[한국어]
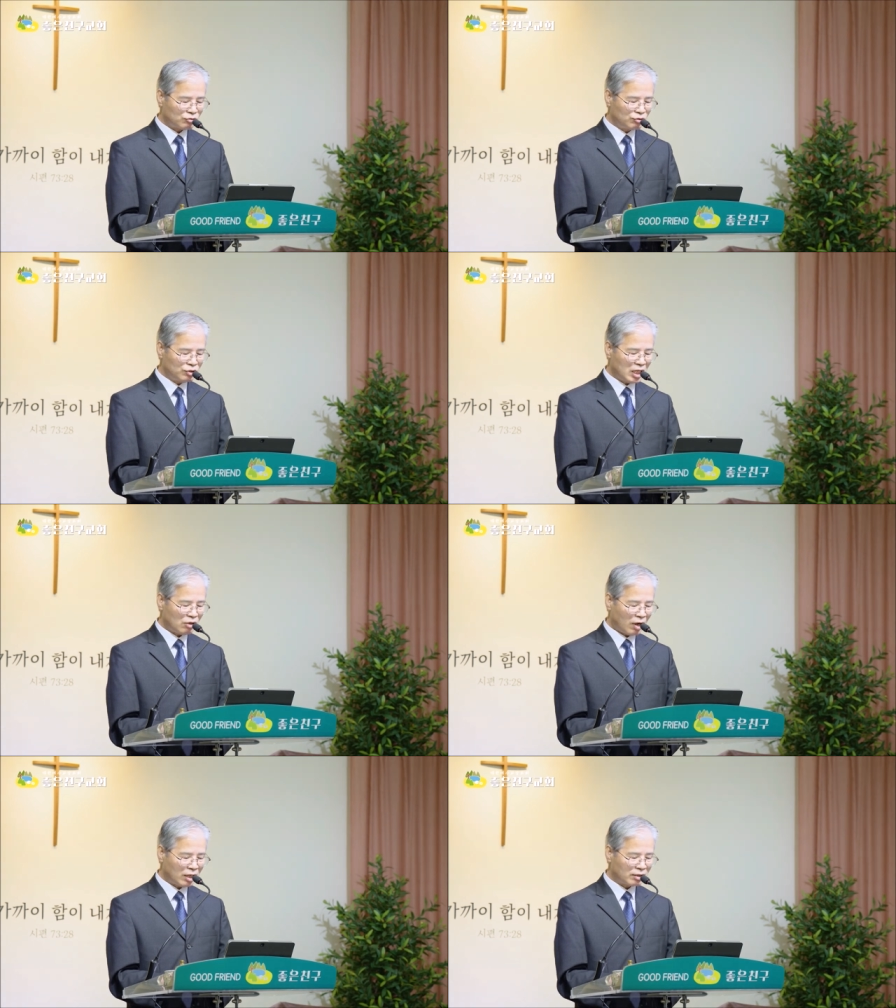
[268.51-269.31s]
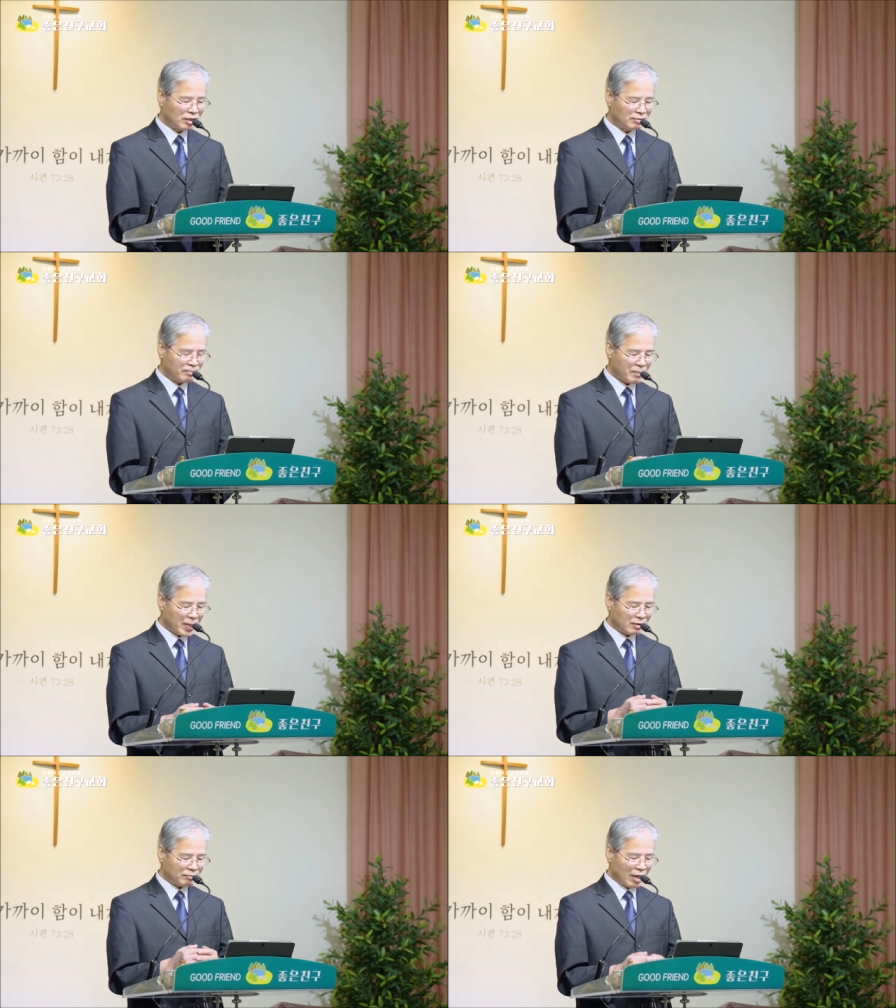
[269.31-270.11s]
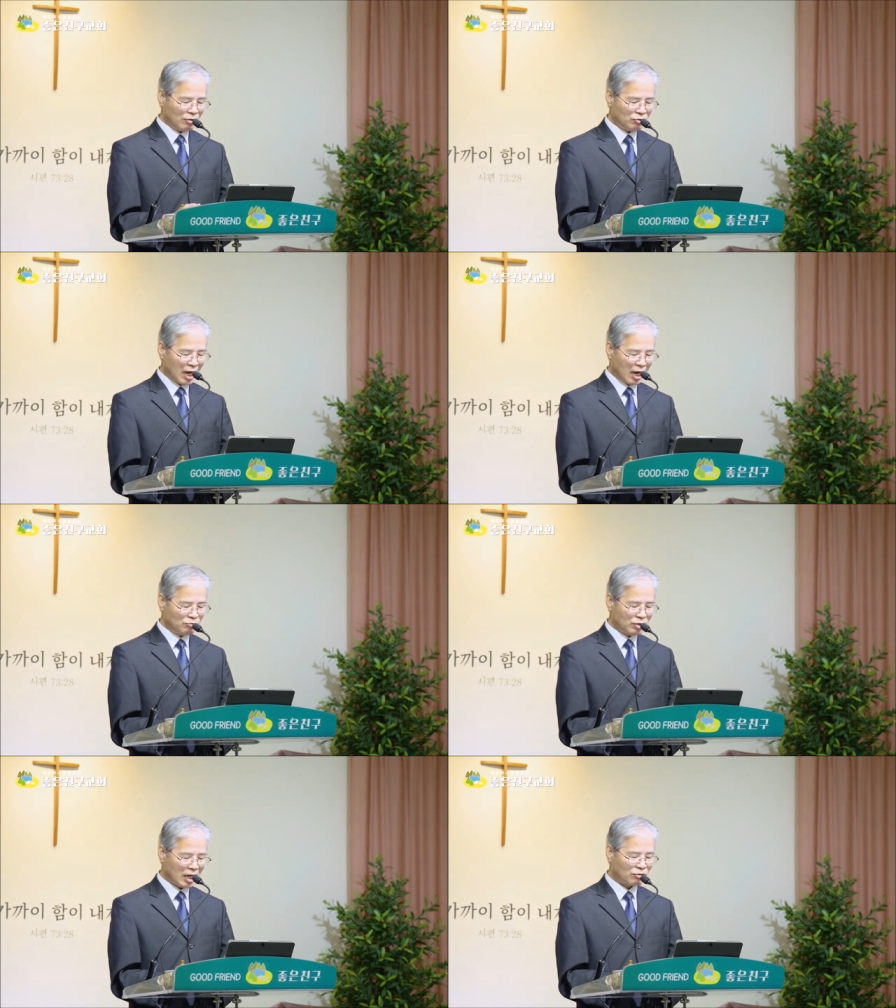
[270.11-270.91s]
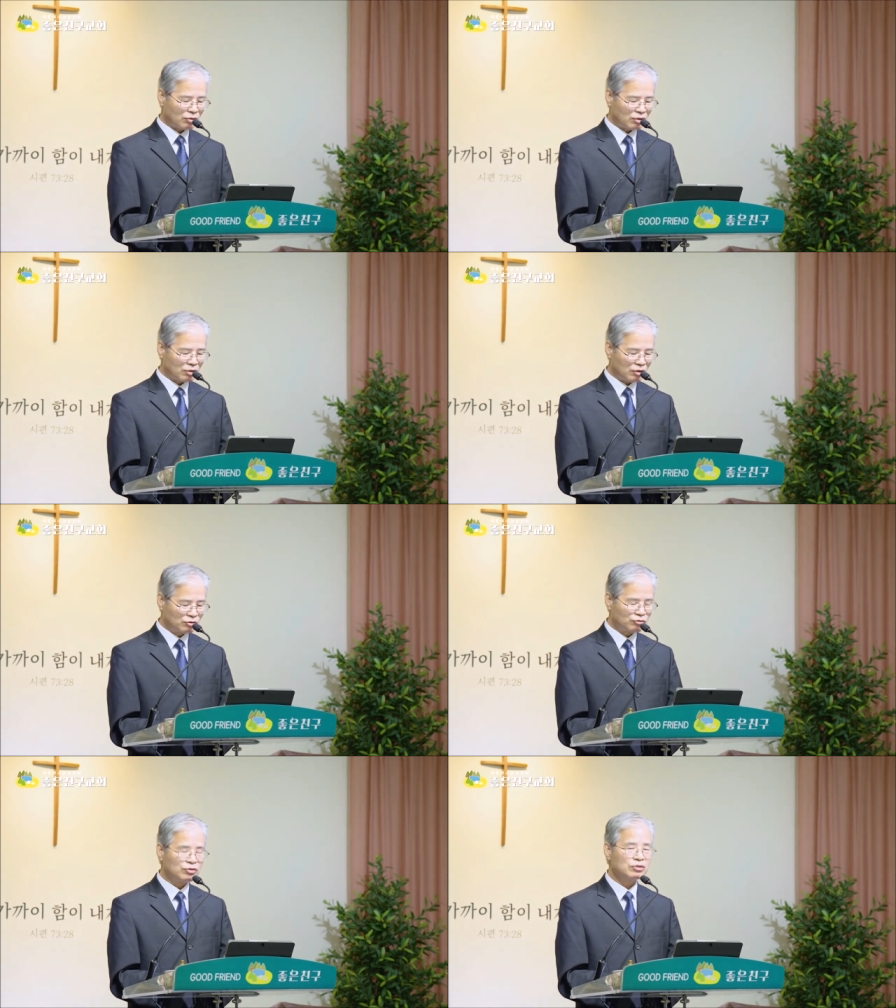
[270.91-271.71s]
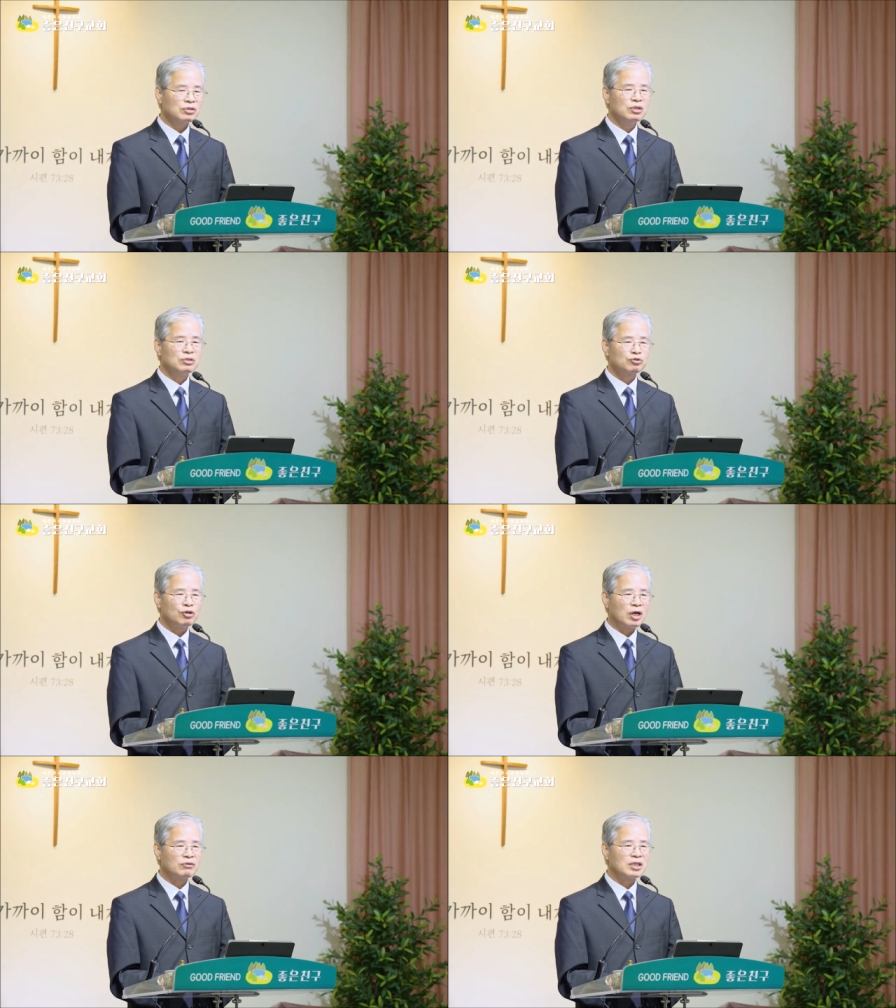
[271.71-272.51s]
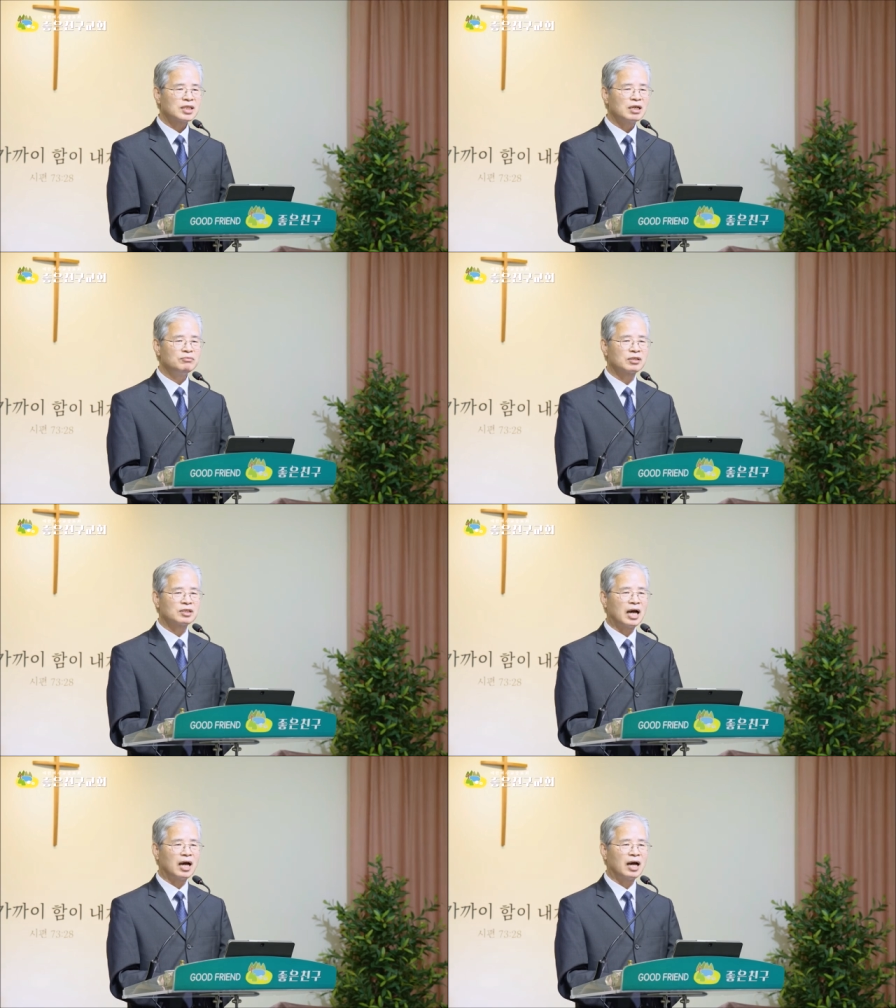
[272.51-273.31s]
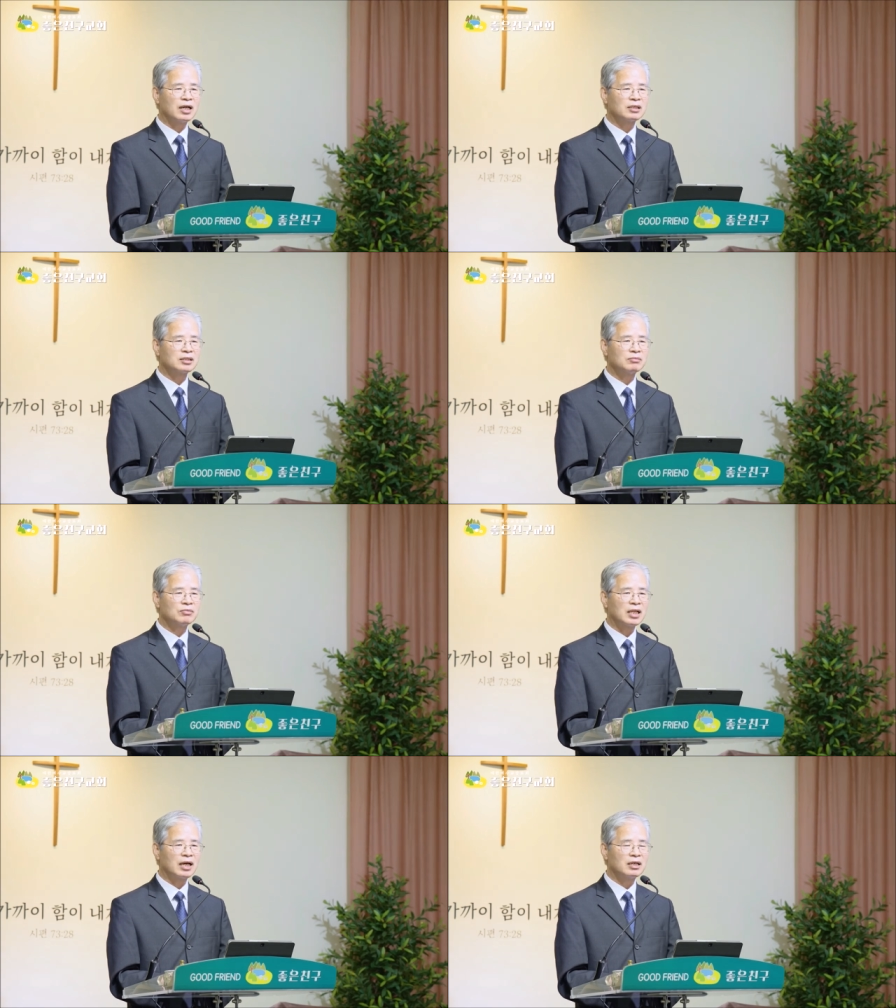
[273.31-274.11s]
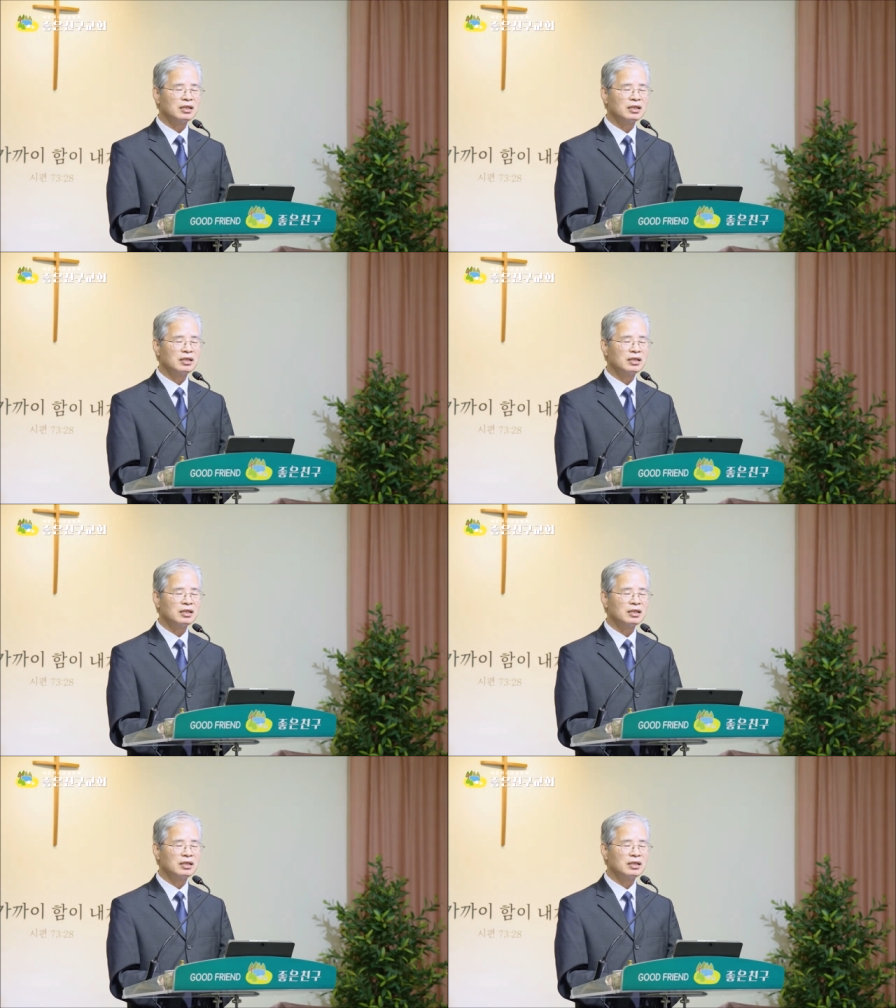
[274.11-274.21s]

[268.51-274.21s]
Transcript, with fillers: 우리의 과거는 매우 암울하고 어두운 죄악된 삶이었다 하는 것입니다.